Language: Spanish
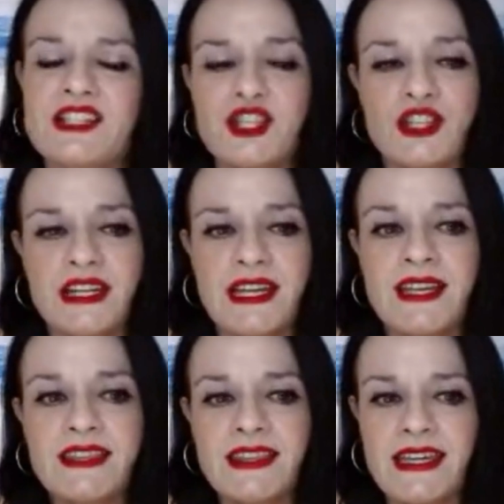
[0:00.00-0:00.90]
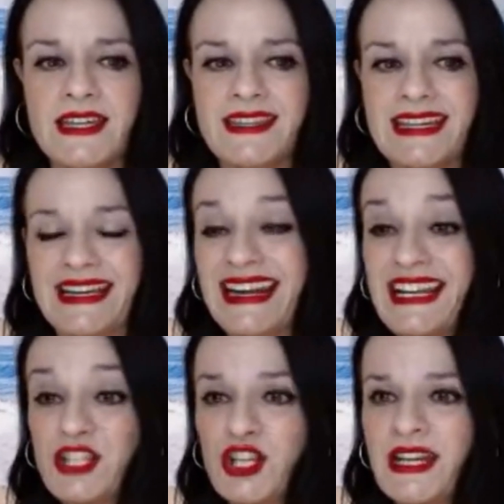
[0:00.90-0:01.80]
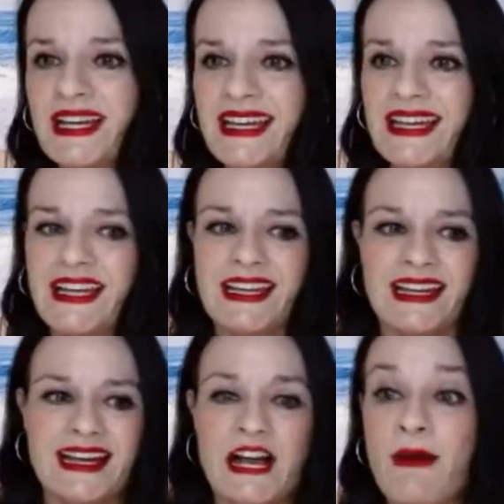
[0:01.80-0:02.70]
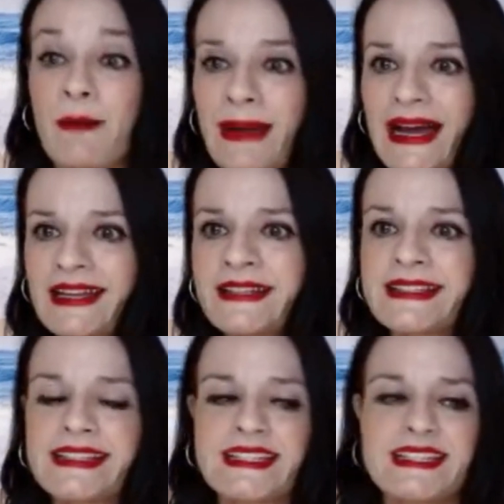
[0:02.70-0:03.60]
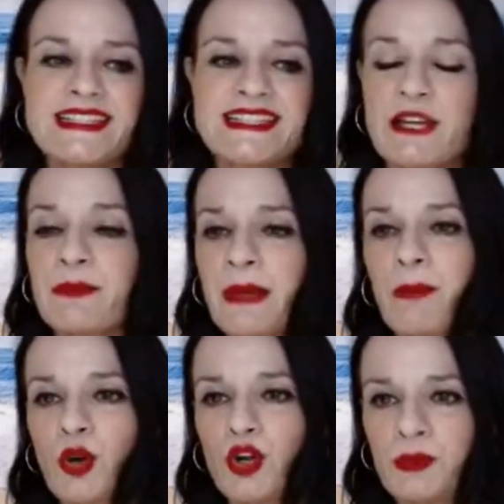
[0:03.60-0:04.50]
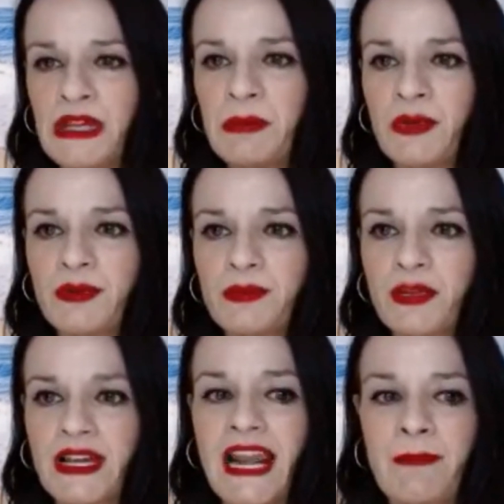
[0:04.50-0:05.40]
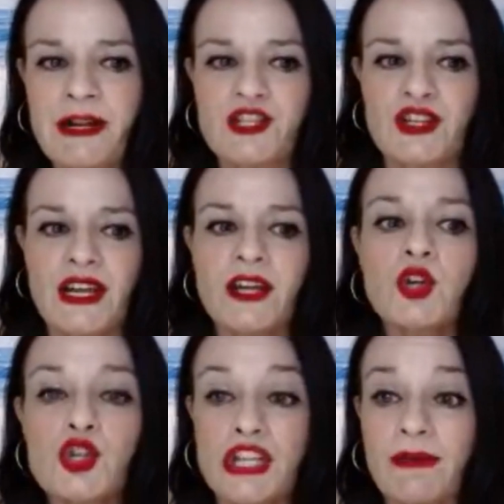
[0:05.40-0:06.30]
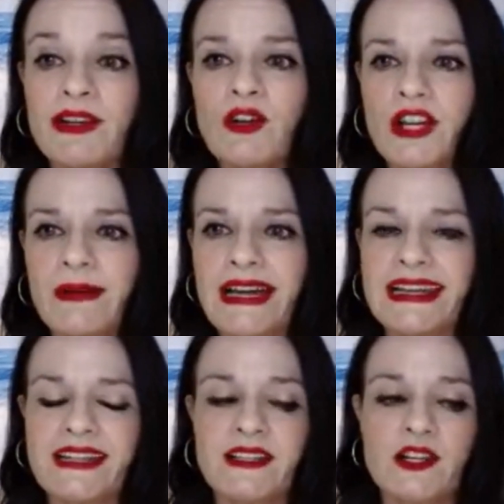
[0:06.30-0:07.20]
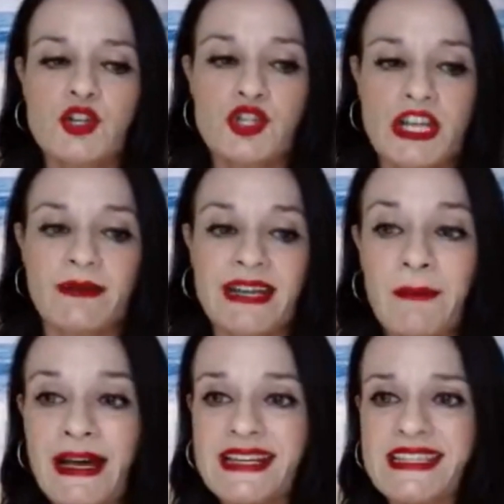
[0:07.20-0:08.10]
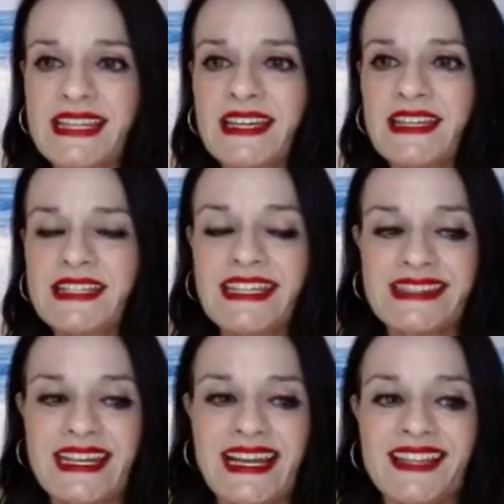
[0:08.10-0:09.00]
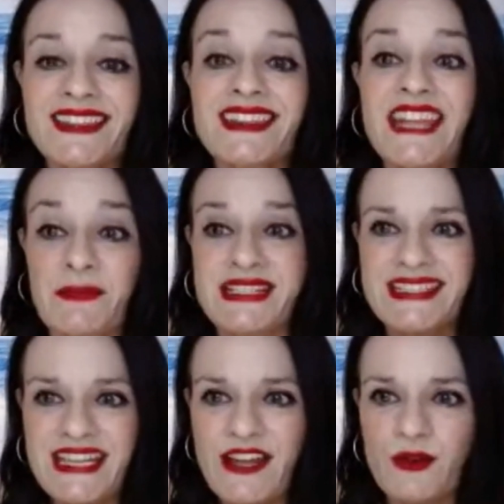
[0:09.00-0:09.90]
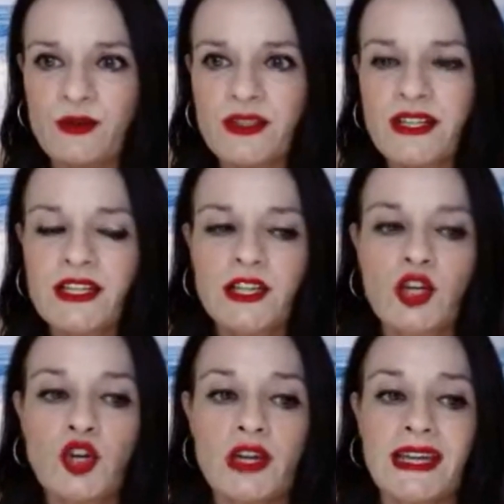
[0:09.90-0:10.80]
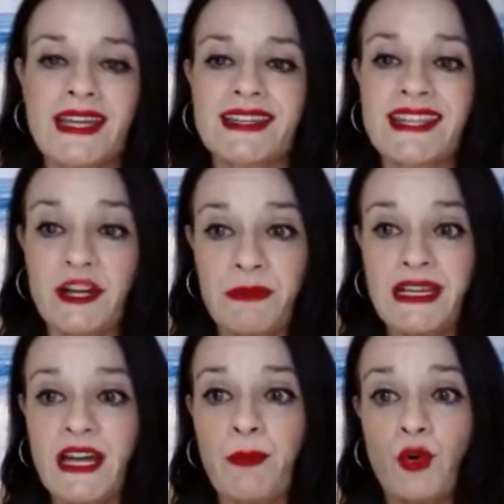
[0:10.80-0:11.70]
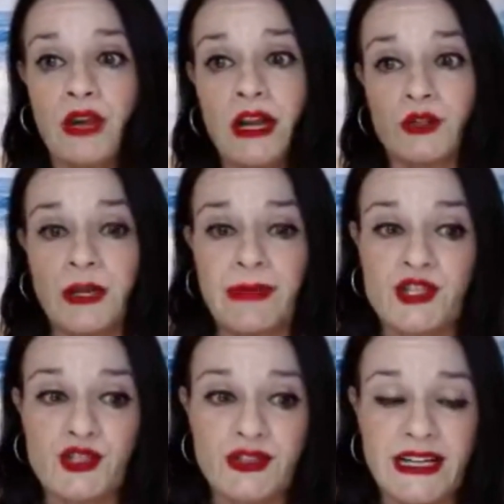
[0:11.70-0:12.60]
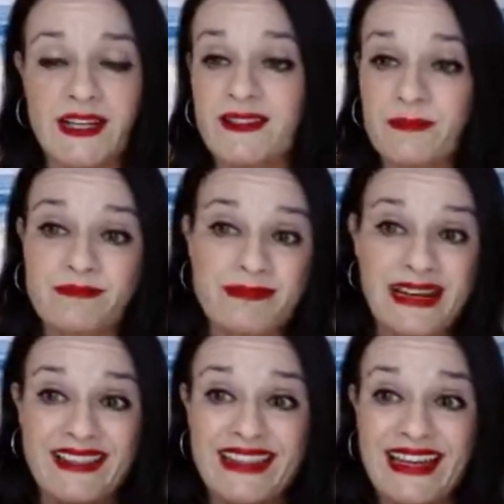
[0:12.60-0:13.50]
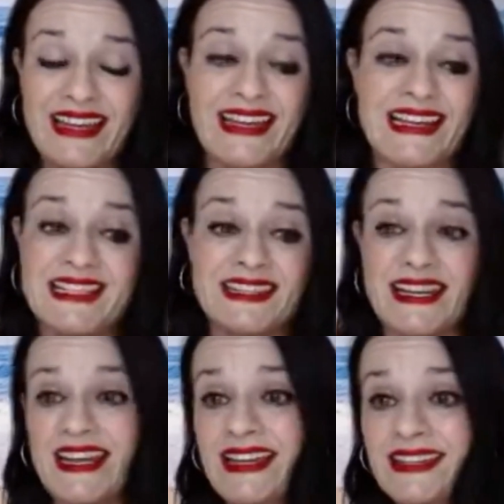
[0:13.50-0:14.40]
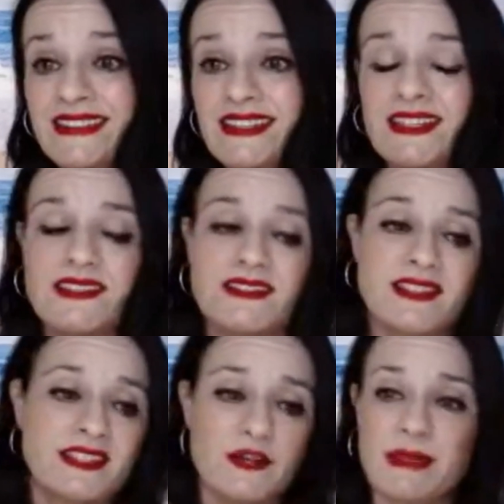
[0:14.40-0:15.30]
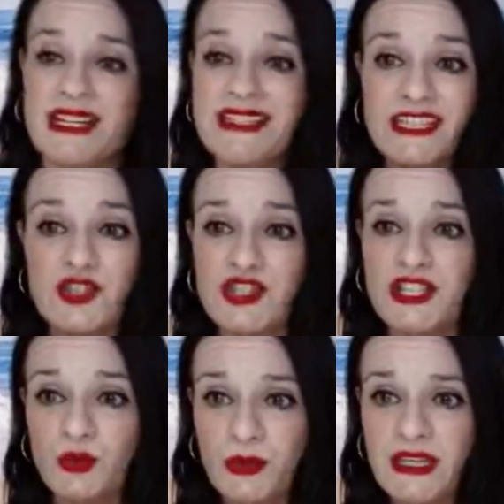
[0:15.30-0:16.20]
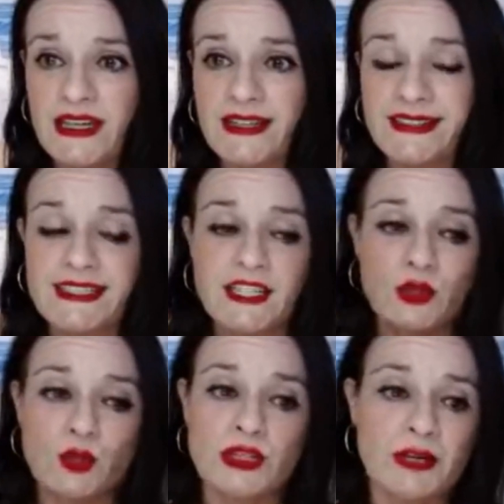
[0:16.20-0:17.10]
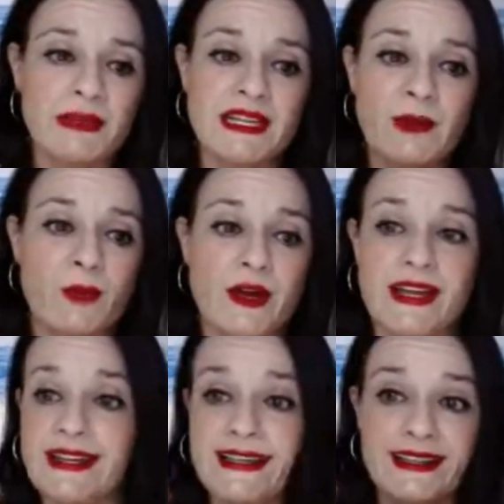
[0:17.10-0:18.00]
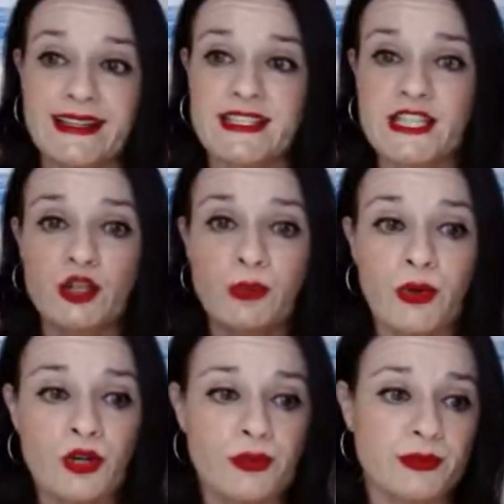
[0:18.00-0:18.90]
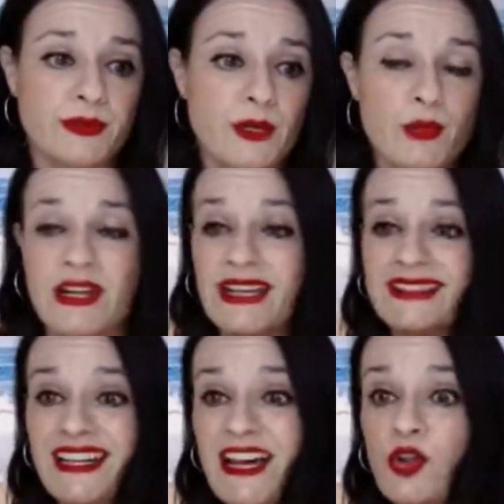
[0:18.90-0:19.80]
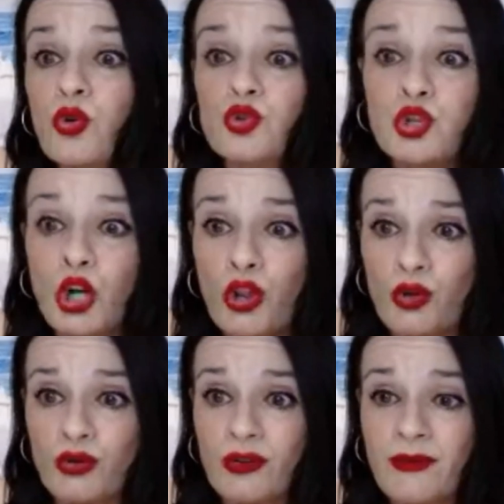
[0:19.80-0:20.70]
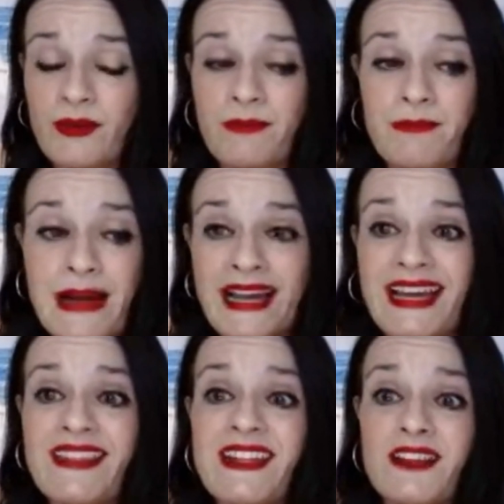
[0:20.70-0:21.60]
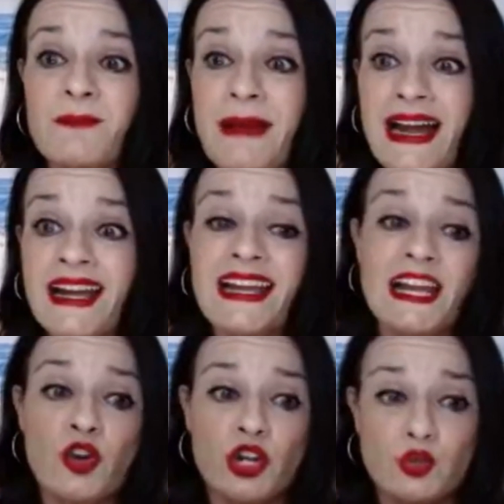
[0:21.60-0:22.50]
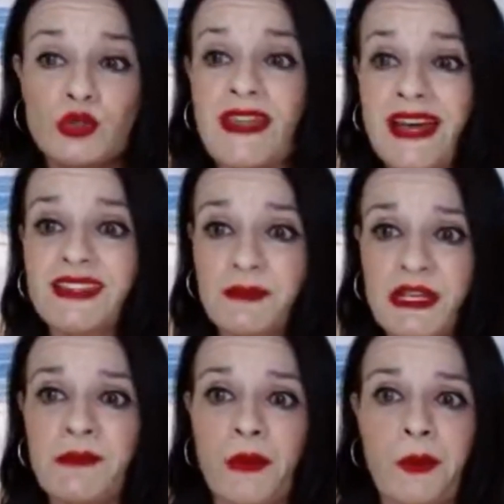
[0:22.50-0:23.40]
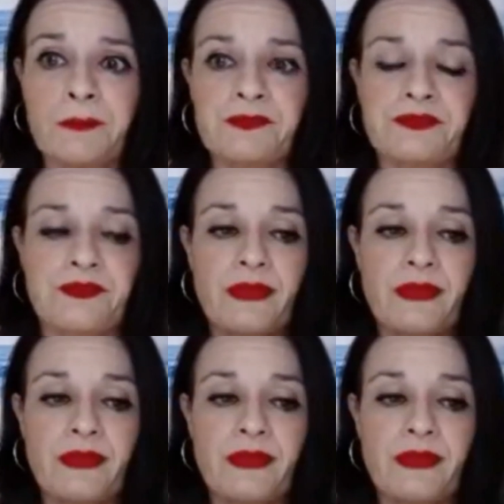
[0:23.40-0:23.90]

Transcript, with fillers: en las relaciones, de, relaciones que, acaban mal y siempre es por lo mismo, porque las personas no saben lo que valen, no saben amarse y entregan demasiado, lo que termina por la otra persona perder el interés en ti y terminan yéndose de tu vida y tú terminas pues hechito polvo, porque has entregado todo, más que, más que lo que tú te das a ti mismo.